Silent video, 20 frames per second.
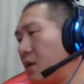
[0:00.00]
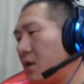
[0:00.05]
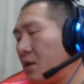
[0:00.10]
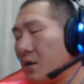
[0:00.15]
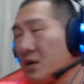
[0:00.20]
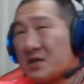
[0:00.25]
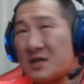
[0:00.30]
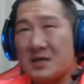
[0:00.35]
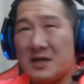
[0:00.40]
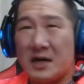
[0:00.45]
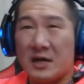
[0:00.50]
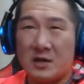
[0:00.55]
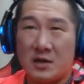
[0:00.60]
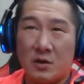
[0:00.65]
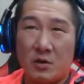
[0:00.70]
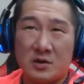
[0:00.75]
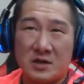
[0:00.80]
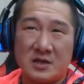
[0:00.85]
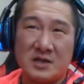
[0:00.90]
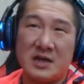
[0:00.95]
我真正
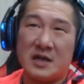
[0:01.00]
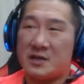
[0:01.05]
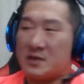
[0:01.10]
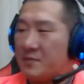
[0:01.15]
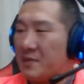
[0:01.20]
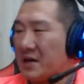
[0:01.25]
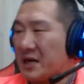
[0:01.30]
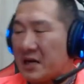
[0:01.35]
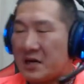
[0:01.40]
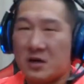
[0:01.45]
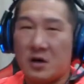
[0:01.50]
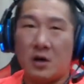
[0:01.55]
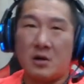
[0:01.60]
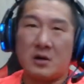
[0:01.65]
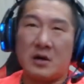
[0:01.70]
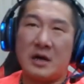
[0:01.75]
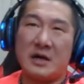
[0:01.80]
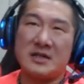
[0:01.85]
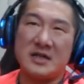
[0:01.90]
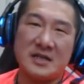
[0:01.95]
我真正即摆甲你
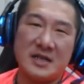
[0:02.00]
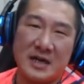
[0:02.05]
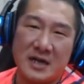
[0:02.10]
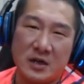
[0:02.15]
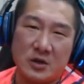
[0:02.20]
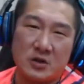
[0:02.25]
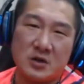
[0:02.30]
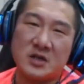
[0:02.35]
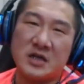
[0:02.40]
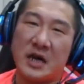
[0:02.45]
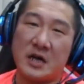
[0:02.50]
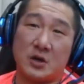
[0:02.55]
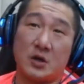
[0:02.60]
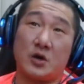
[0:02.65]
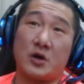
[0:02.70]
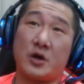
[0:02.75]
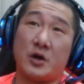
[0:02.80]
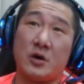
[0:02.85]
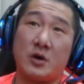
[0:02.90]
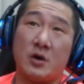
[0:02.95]
讲啊，正到时雄车
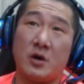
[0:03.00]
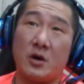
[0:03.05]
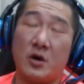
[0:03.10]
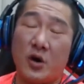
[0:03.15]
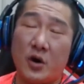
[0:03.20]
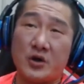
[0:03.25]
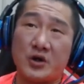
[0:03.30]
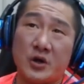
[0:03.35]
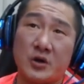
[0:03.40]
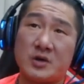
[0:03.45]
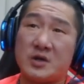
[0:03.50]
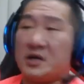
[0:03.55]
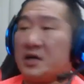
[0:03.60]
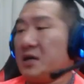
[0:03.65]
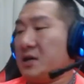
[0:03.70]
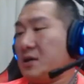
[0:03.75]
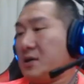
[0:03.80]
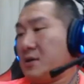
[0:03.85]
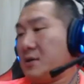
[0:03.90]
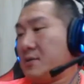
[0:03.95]
多了哦，好笑死
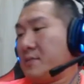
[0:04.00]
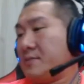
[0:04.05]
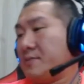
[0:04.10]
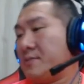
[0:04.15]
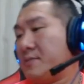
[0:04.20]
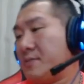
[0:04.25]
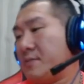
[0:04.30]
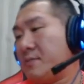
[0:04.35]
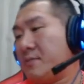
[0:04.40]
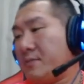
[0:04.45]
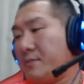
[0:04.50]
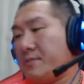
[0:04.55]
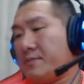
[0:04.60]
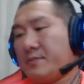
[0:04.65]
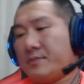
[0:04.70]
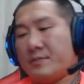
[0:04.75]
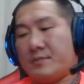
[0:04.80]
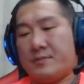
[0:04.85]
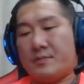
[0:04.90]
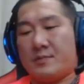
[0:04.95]
恁，
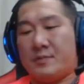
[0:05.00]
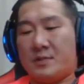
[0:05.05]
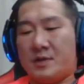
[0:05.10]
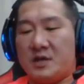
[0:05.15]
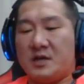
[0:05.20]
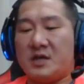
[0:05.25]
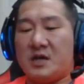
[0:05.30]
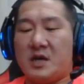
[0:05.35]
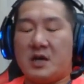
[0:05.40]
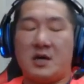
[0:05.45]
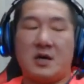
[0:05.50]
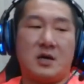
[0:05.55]
真正。